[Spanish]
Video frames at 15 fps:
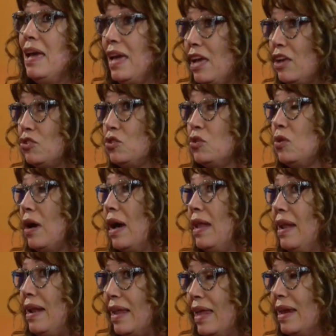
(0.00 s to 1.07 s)
Eso a
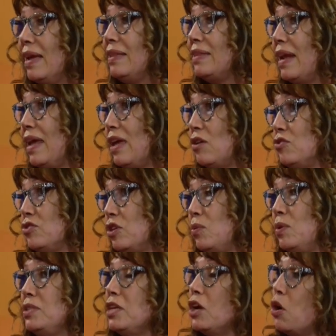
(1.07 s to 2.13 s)
la larga trae
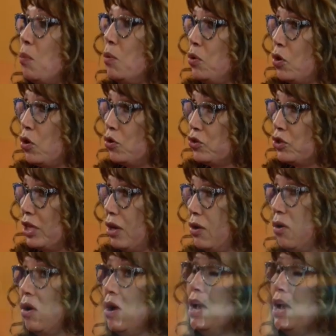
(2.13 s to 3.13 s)
consecuencias como un ojo seco.